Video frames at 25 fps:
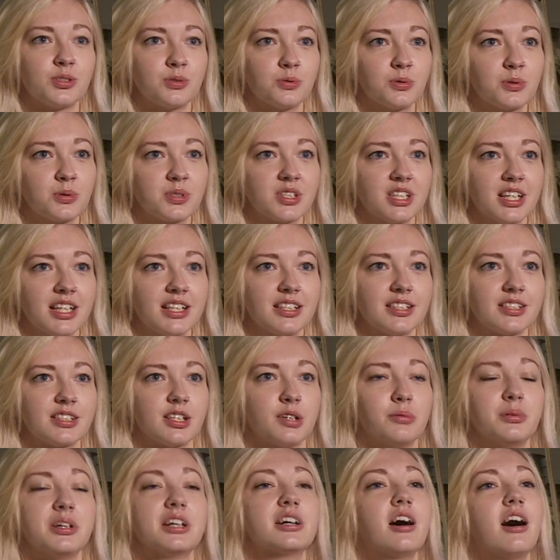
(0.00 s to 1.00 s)
أن يحل
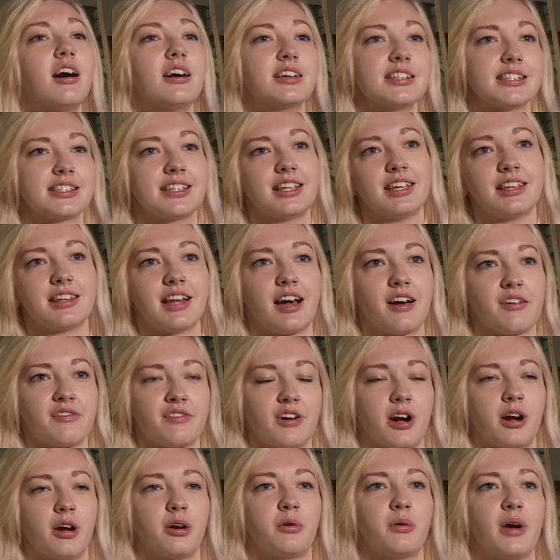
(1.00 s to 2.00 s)
محله العام
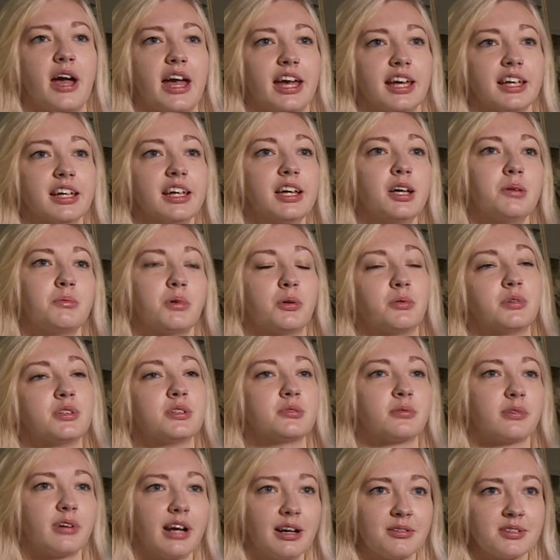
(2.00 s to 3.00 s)
المقبل
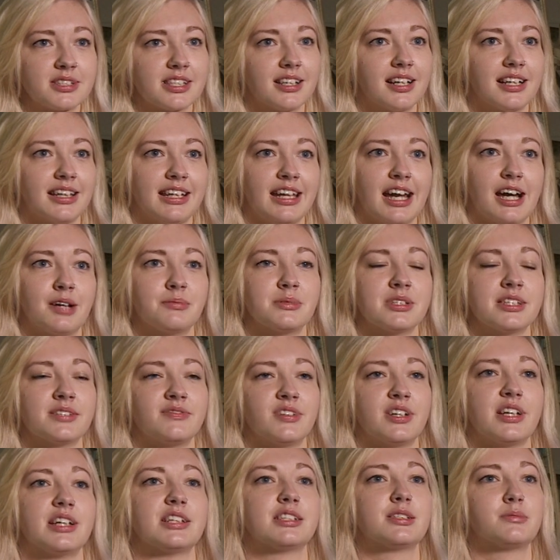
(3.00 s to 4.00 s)
تلسكوب ناسا
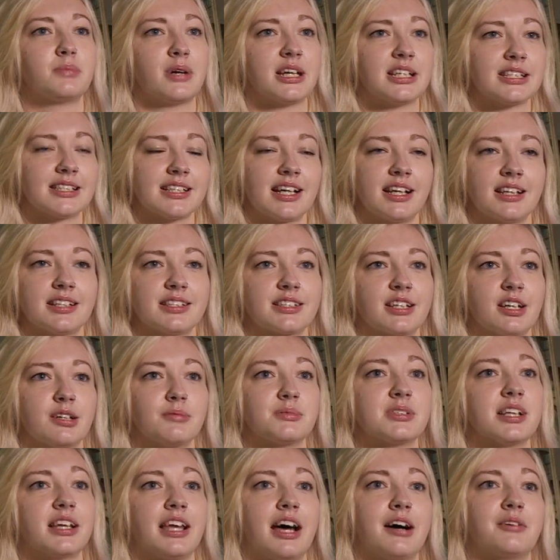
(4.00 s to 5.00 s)
جيمس ويب
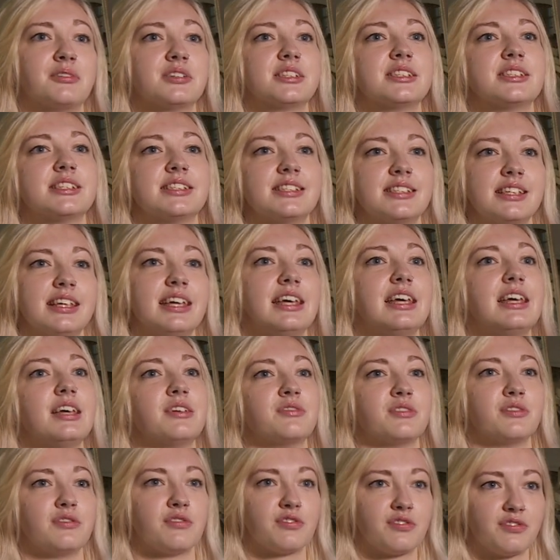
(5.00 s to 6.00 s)
هذا التلسكوب
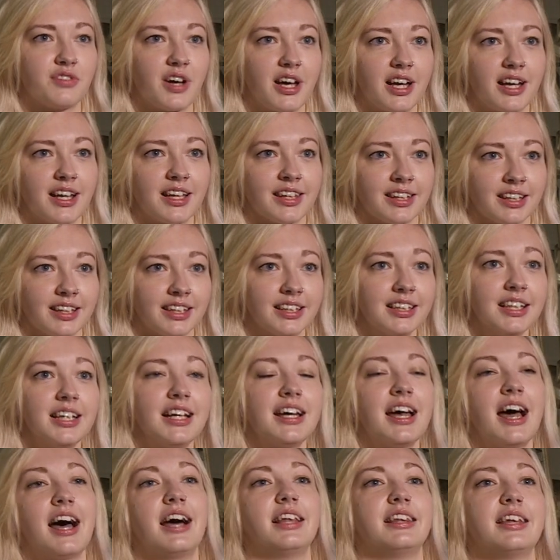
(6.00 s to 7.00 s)
سيعطينا
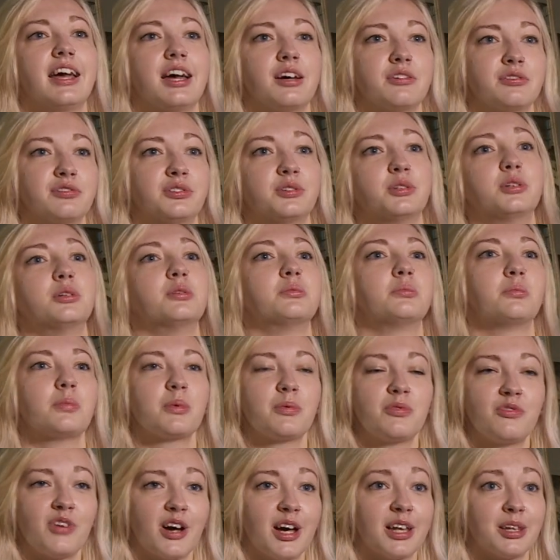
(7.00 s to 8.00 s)
قدرة أكبر
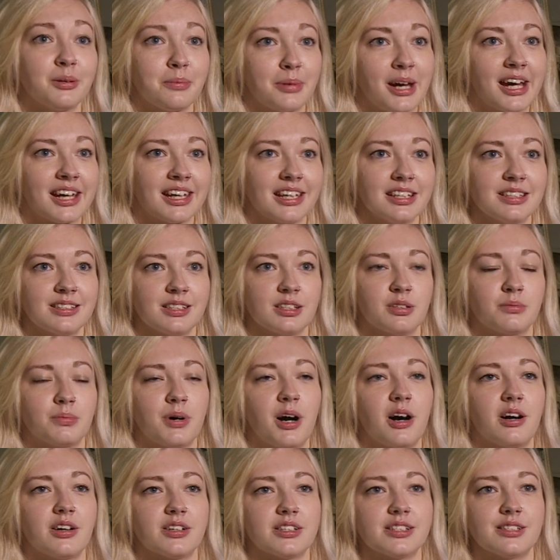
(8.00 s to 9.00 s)
على رؤية
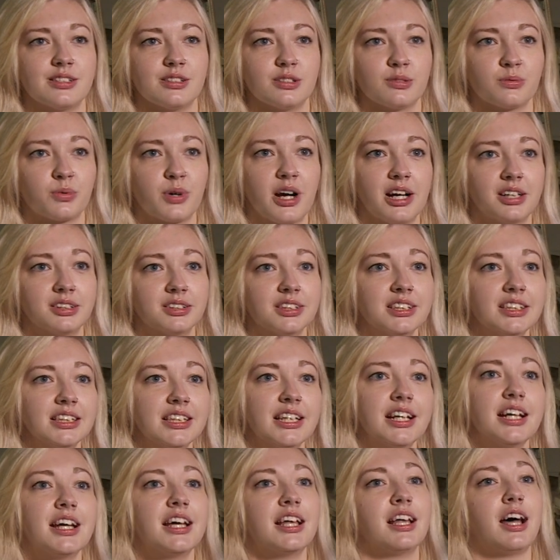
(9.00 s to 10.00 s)
أشياء في الماضي
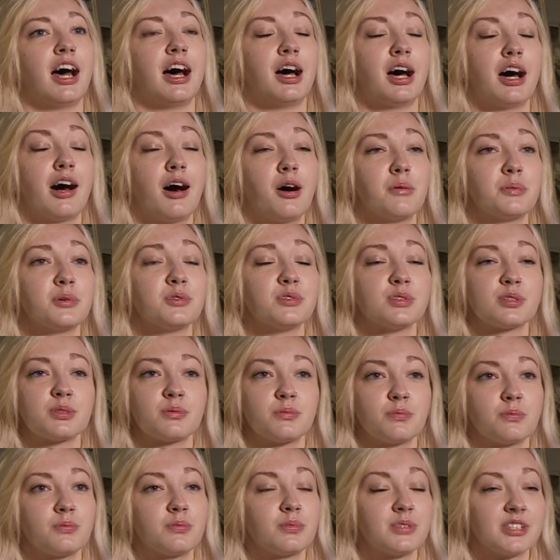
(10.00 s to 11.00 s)
فهو أكبر
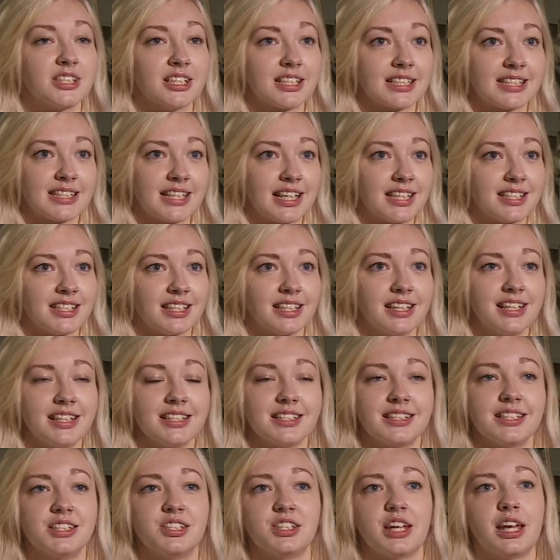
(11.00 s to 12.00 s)
ويحتوي
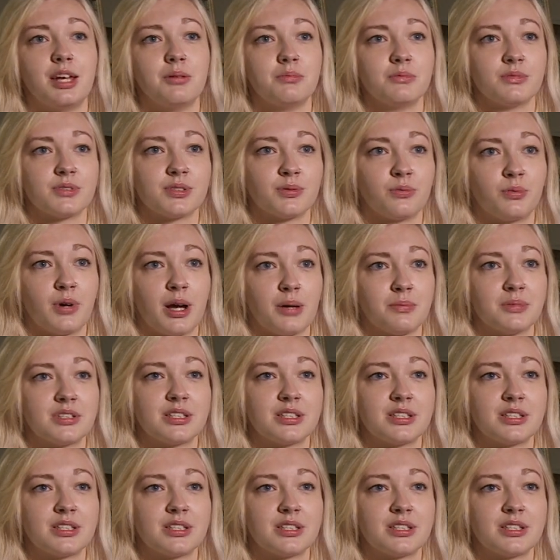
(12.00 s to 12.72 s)
على تقنيات